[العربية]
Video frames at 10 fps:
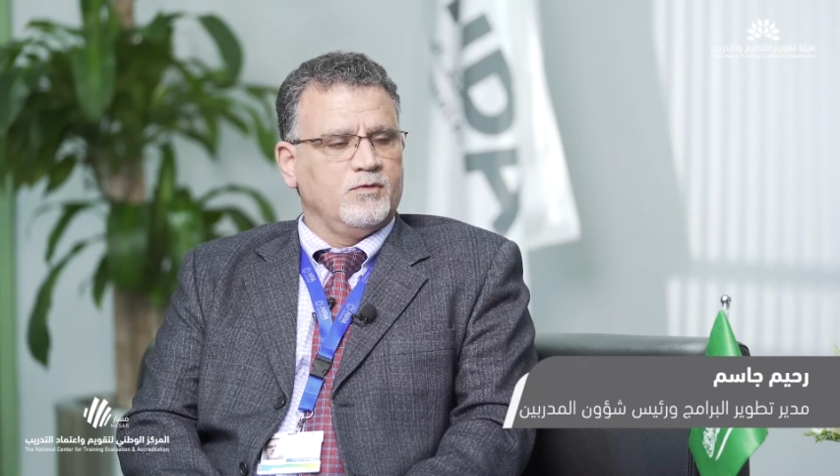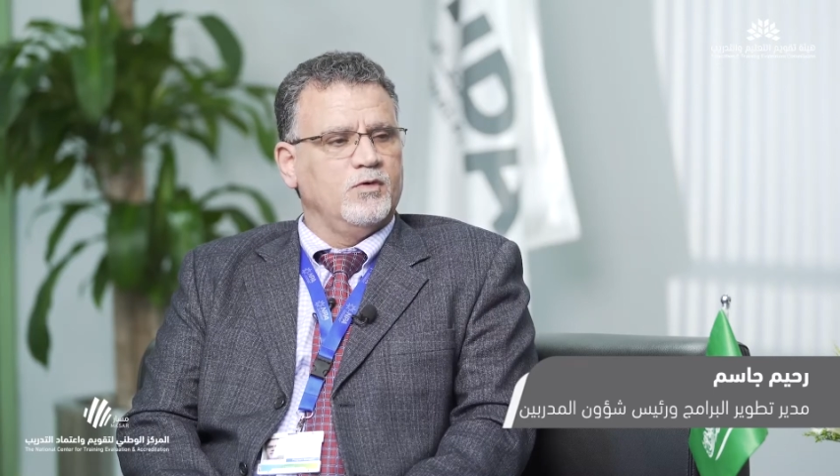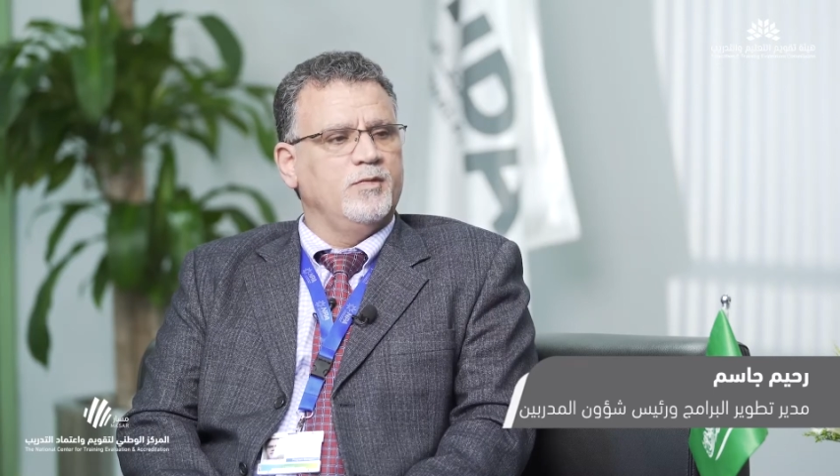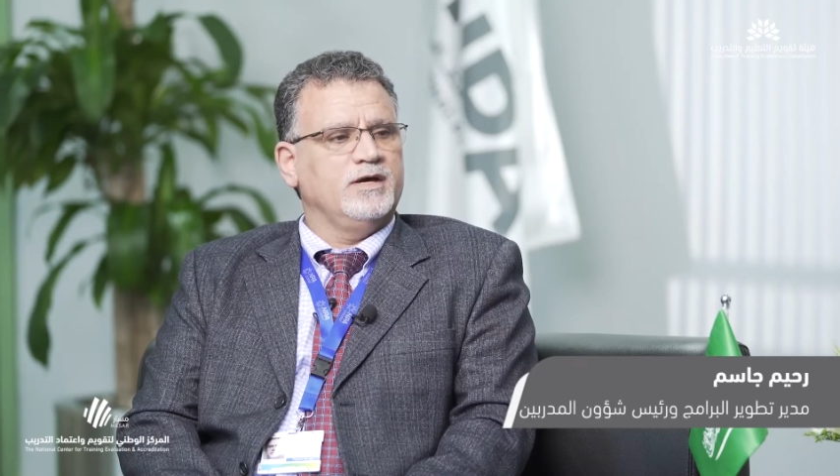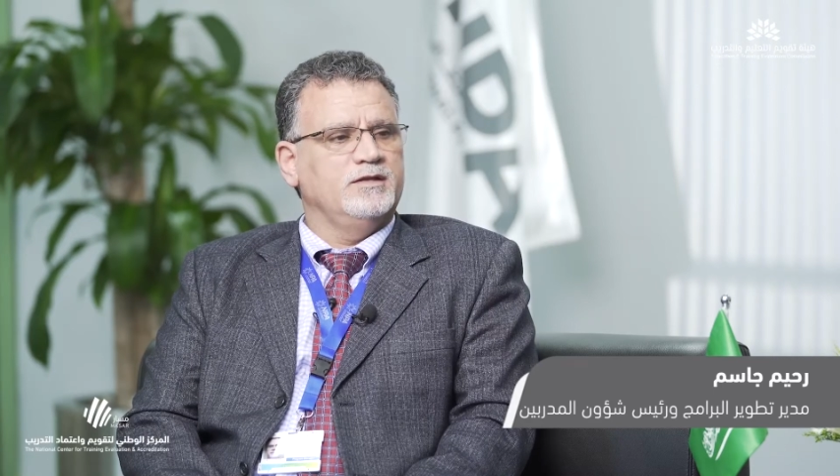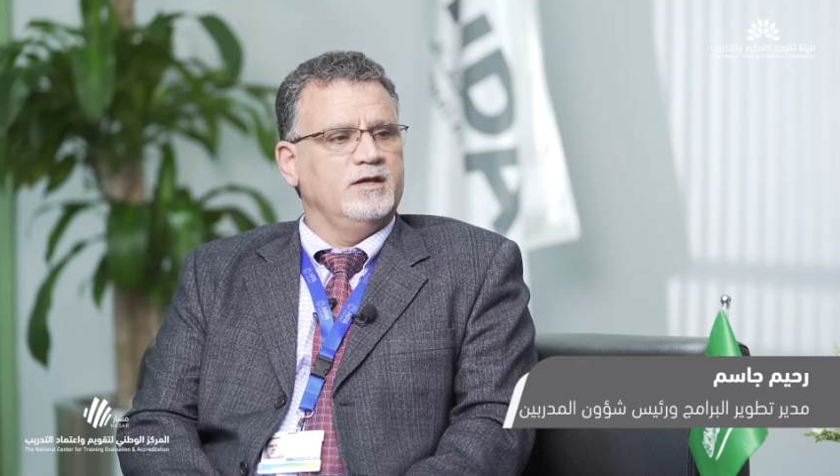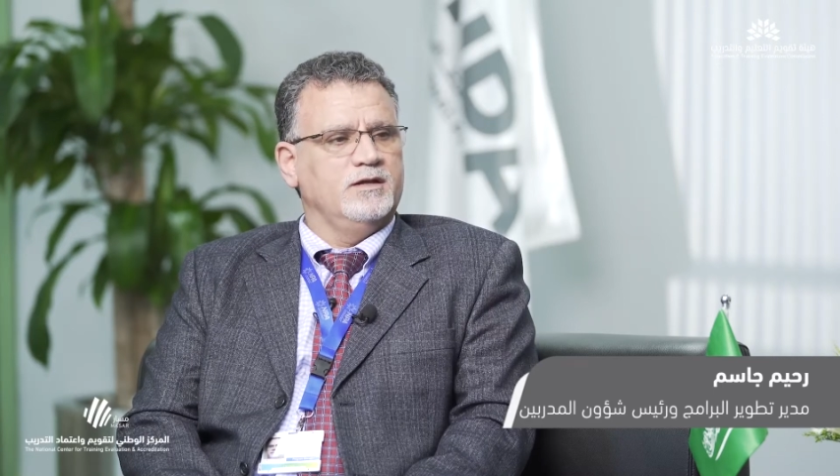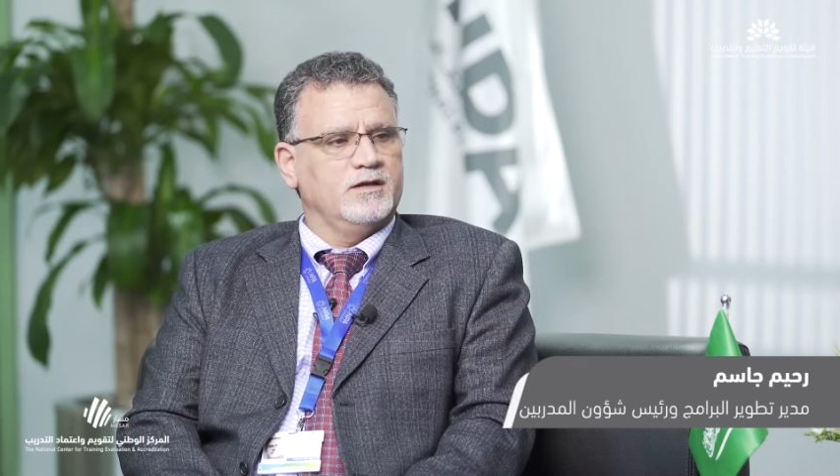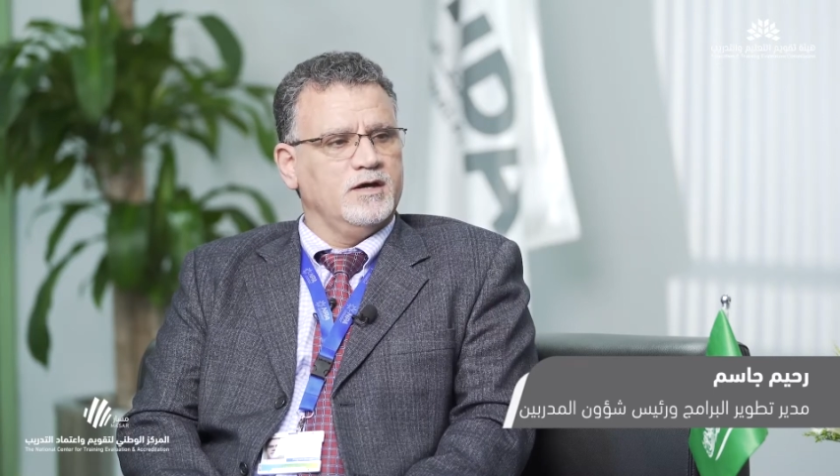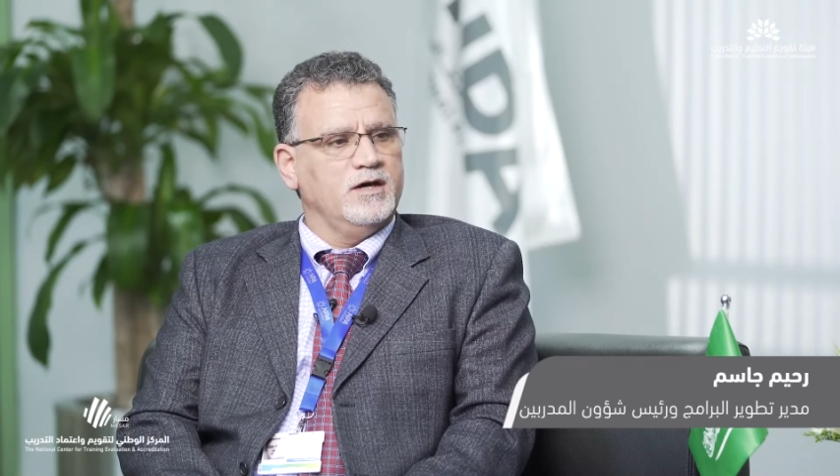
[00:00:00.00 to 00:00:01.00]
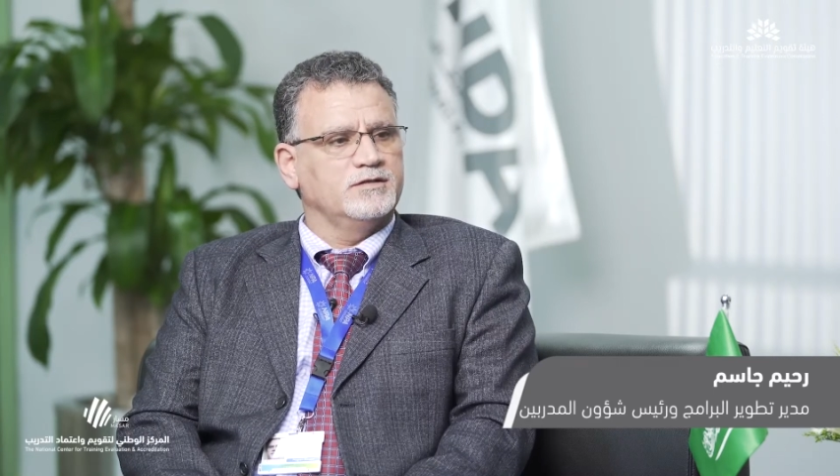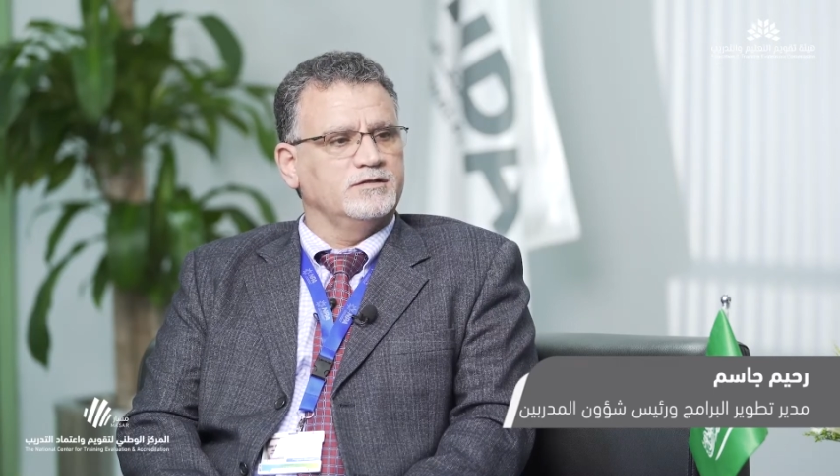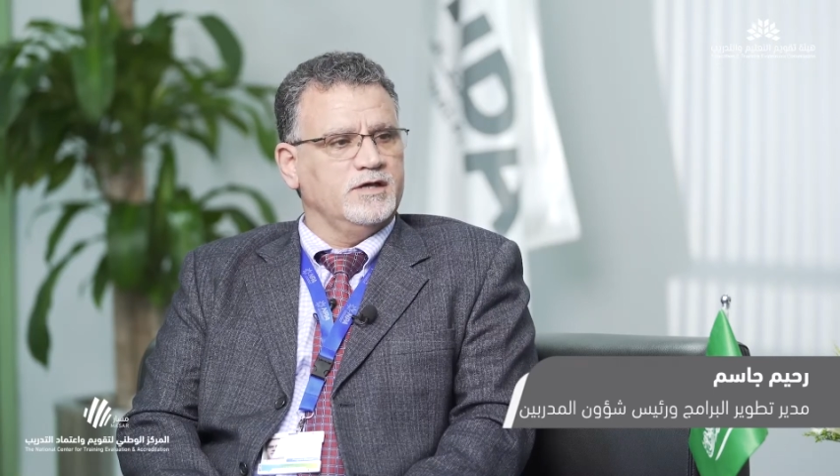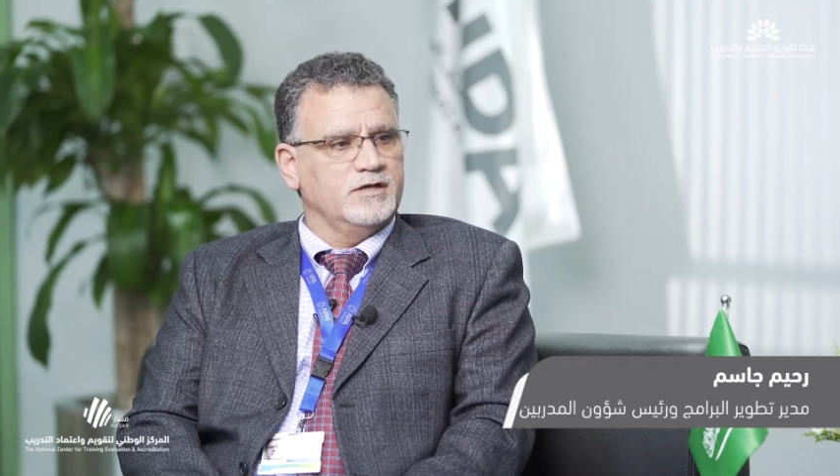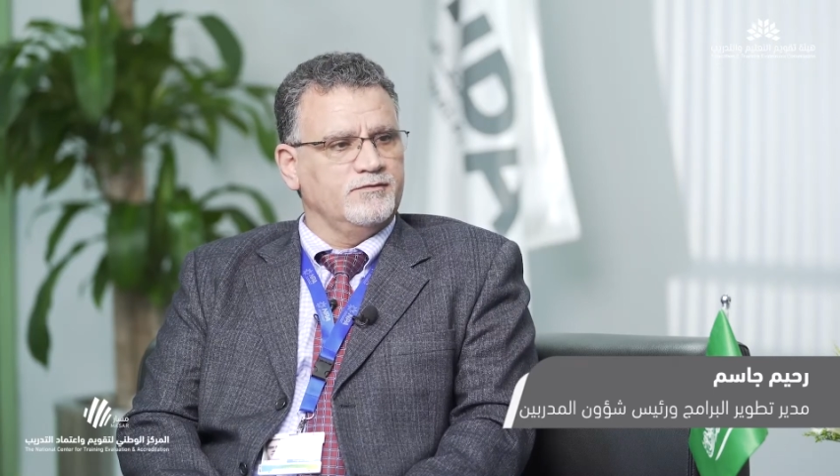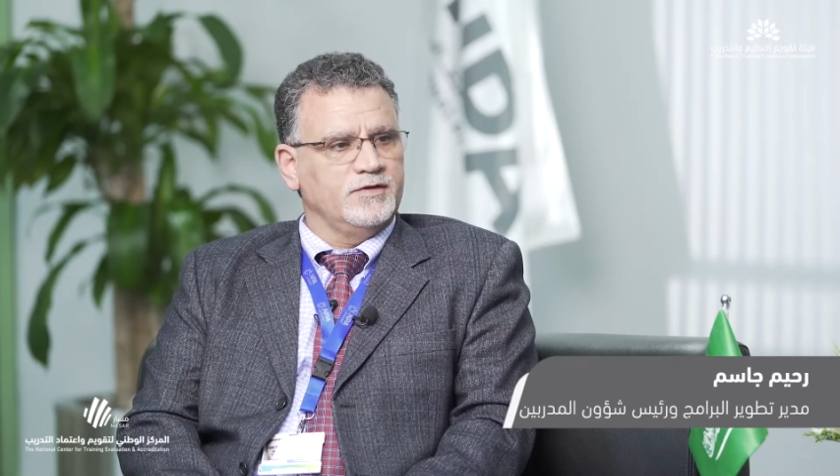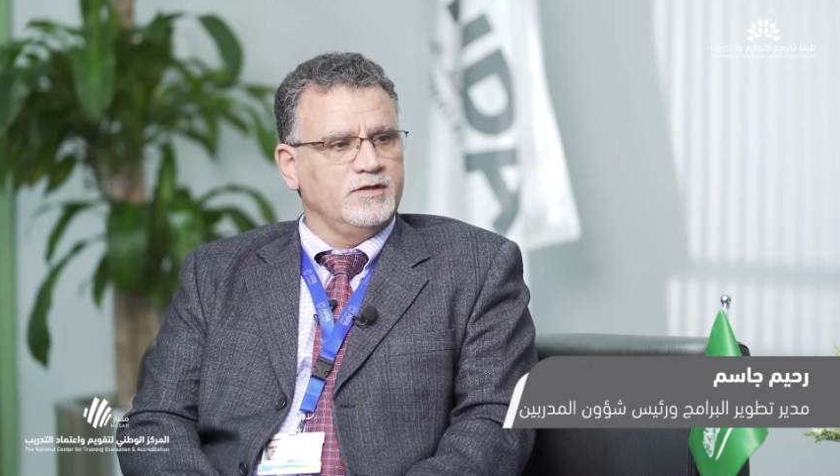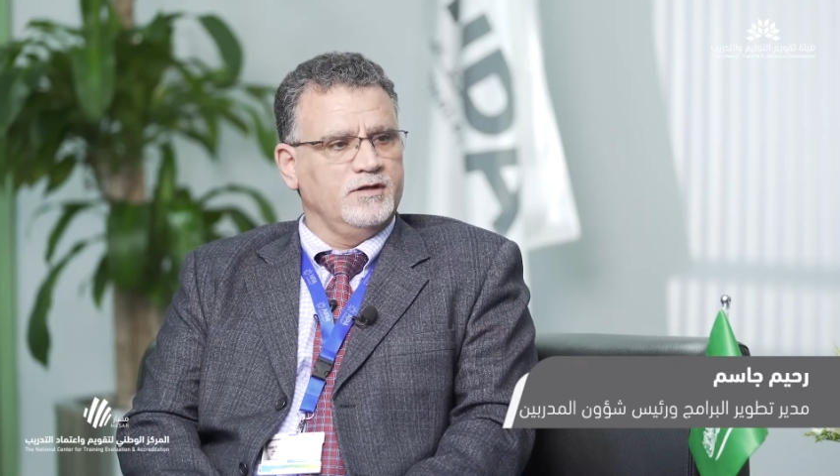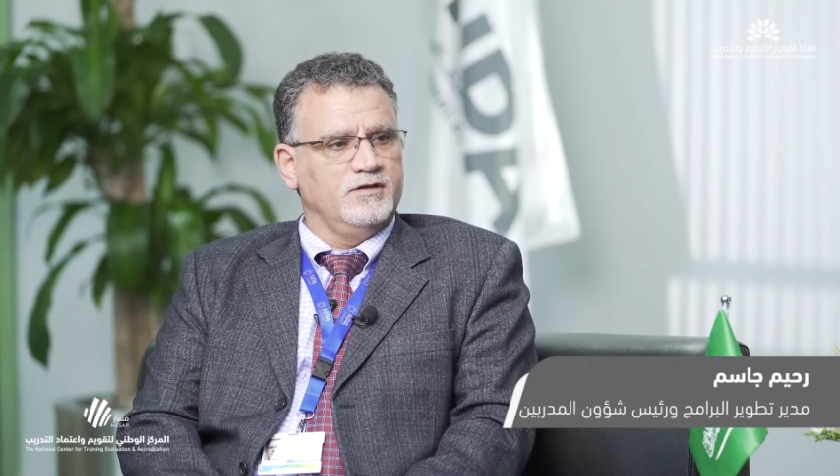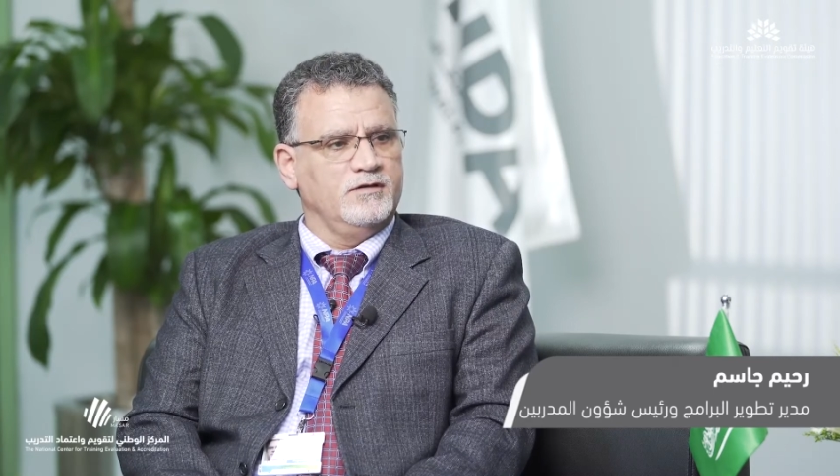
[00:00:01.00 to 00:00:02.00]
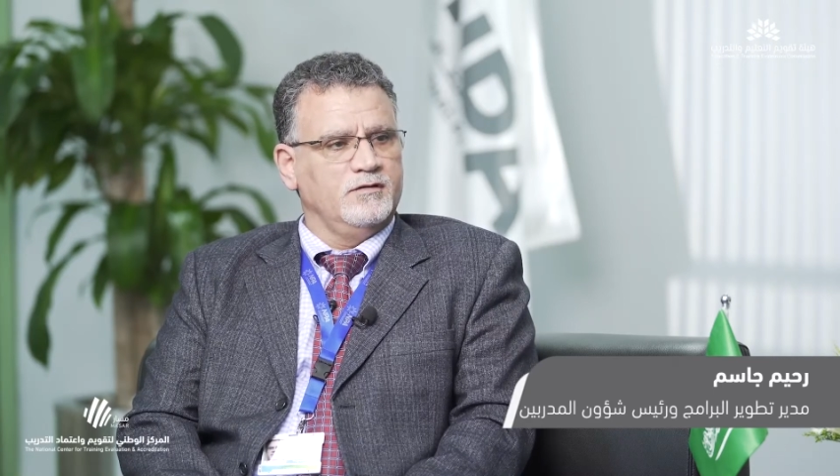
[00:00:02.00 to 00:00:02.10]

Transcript: وبعد اللقاءات التعريفية